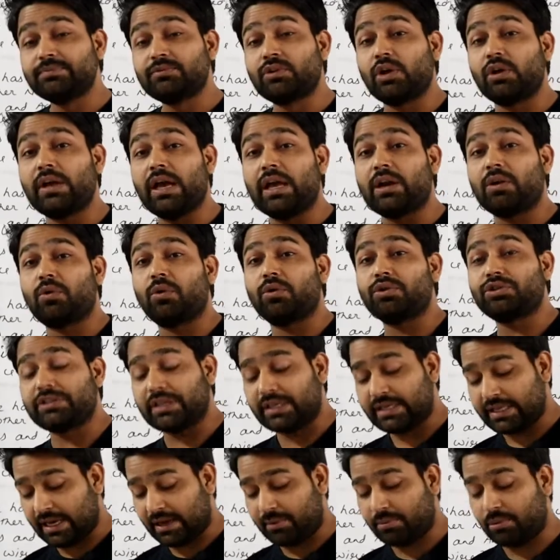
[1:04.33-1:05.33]
तो यार
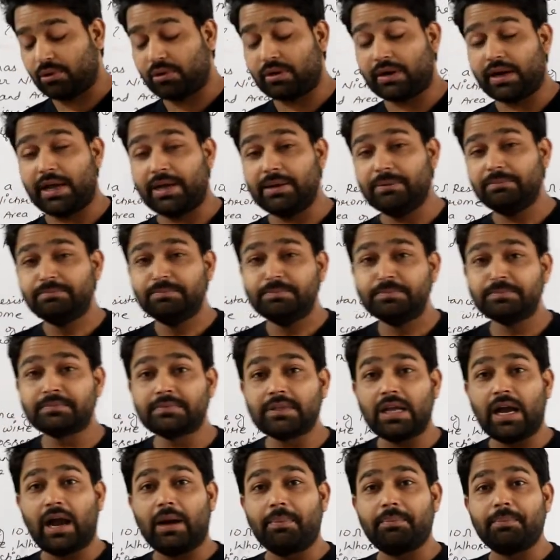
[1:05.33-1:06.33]
क्वेश्चन क्या बोल रहा है
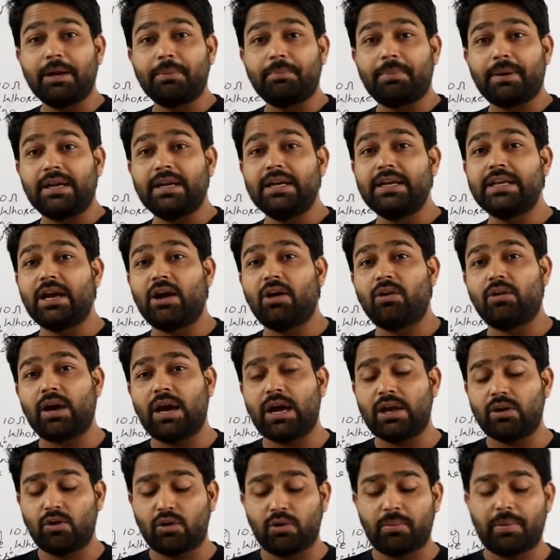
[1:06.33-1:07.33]
आपने पढ़ लिया होगा
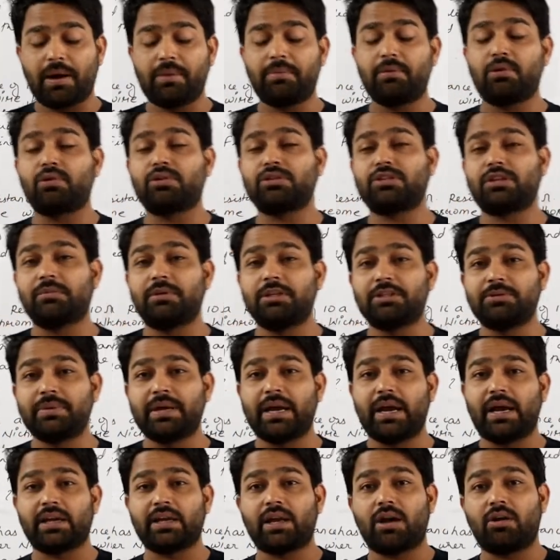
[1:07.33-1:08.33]
आई होप आप लोगों को समझ भी
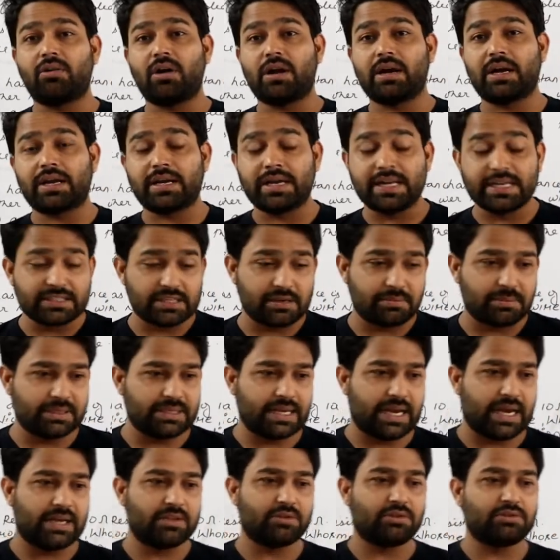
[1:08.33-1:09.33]
आ गया होगा अगर नहीं समझ
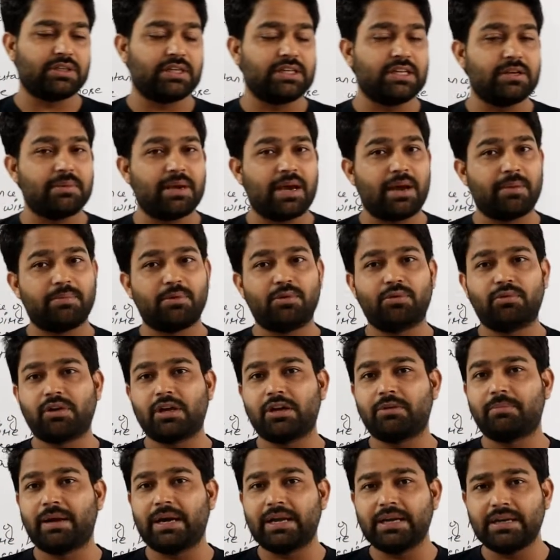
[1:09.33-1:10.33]
आया तो चलिए मैं आप लोगों को
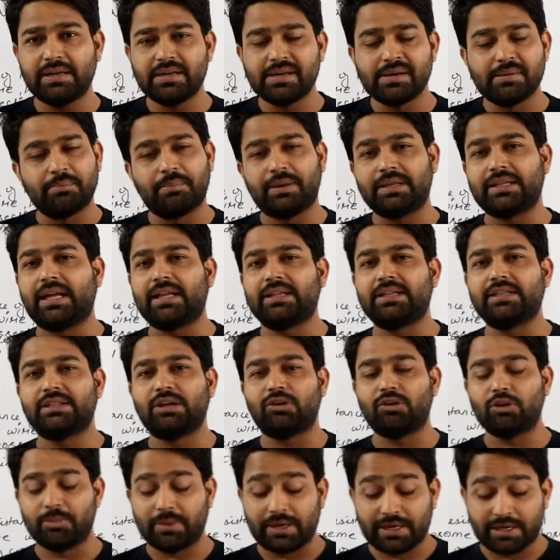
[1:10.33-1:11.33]
एक बार बता देता
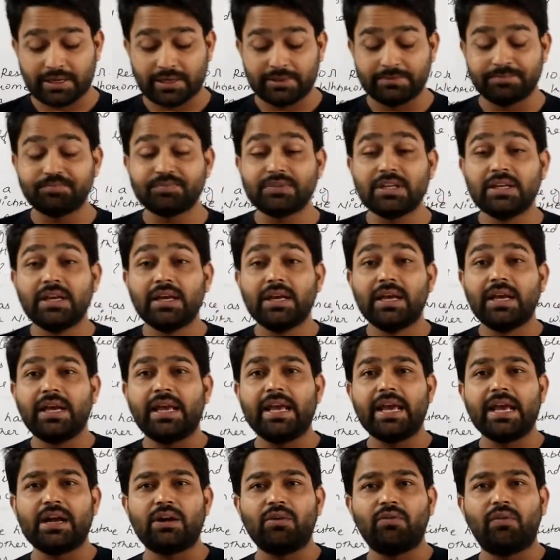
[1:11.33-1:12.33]
हूं न्यूमेरिकल
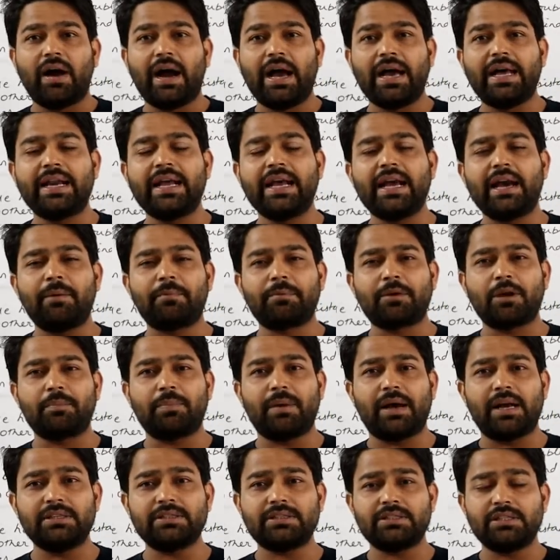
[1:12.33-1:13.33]
एक वायर है आपके
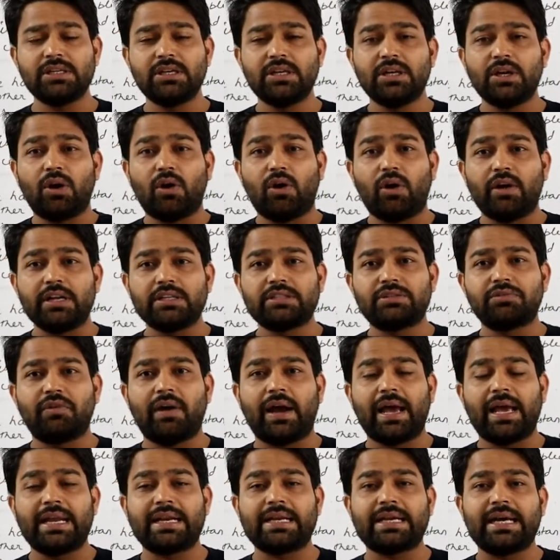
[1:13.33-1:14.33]
पास और इस
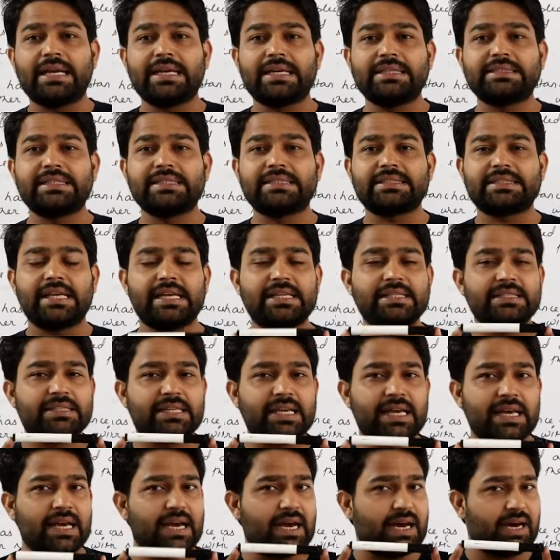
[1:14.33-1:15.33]
वायर का रेजिस्टेंस
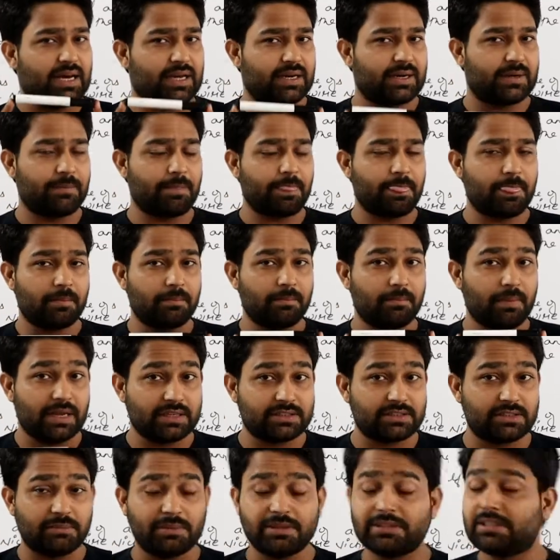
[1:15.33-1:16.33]
है आर
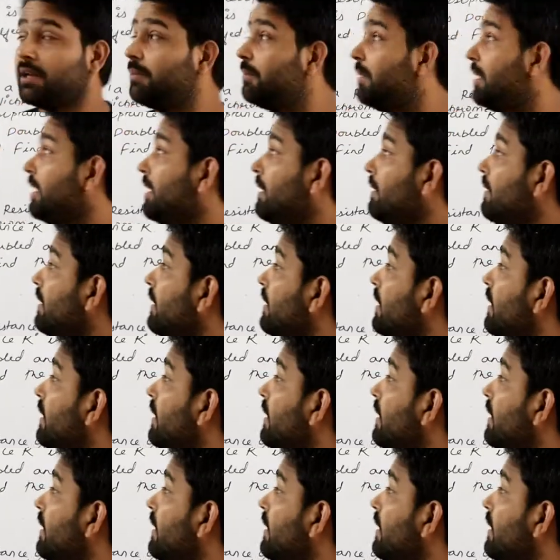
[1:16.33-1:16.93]
बात समझना मेरी